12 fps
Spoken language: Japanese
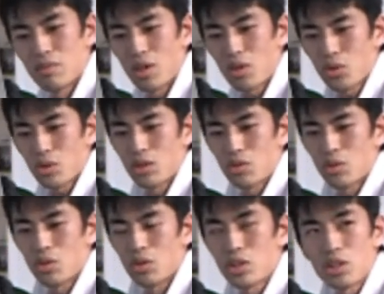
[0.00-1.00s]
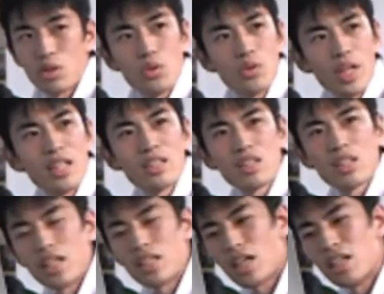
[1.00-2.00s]
まあ、コトリンを仕事で
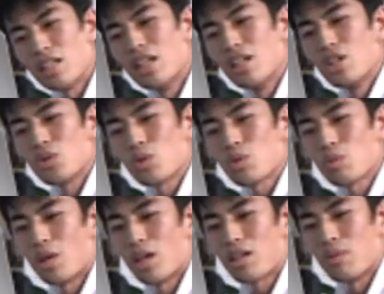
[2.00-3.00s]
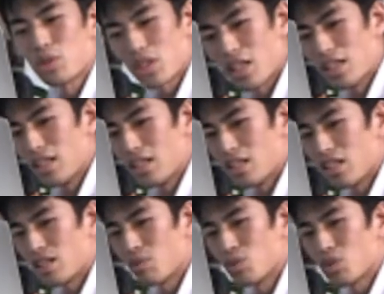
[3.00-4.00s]
使いたいということもあるかもしれない。
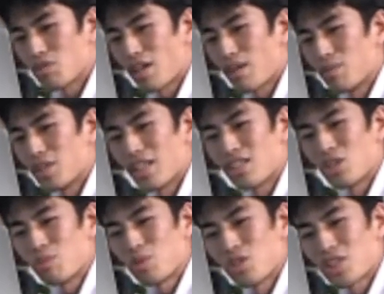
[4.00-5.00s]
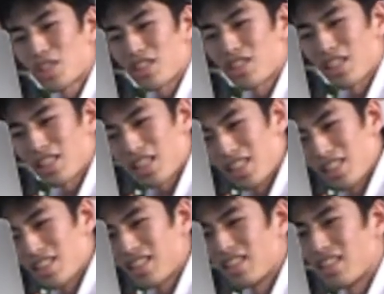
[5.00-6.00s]
でもうちはみんなエクリプスしか使ってな
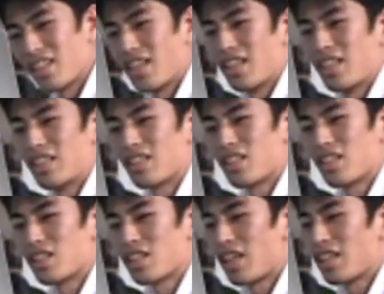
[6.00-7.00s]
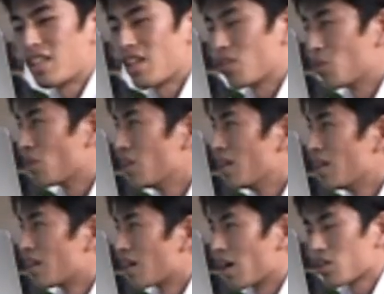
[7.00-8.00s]
い。えー、インテリジェアイデアの
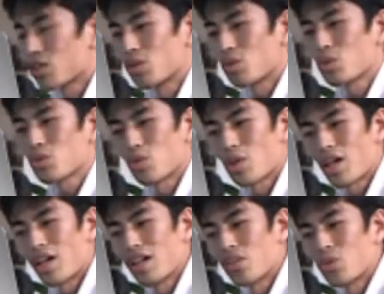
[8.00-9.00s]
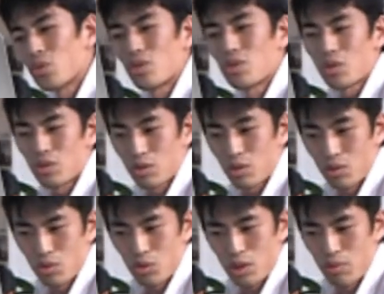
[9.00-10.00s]
学習コストがといったと
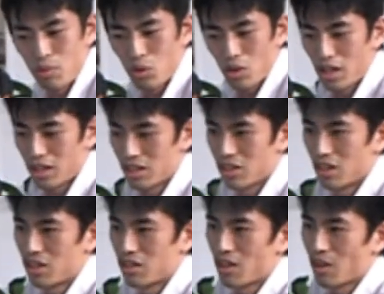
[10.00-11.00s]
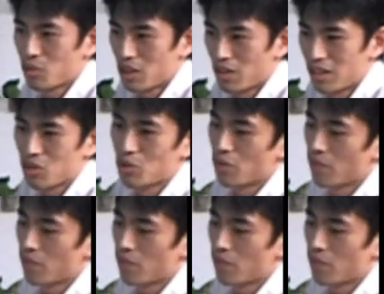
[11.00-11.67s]
ころとかも解決できるかもしれない。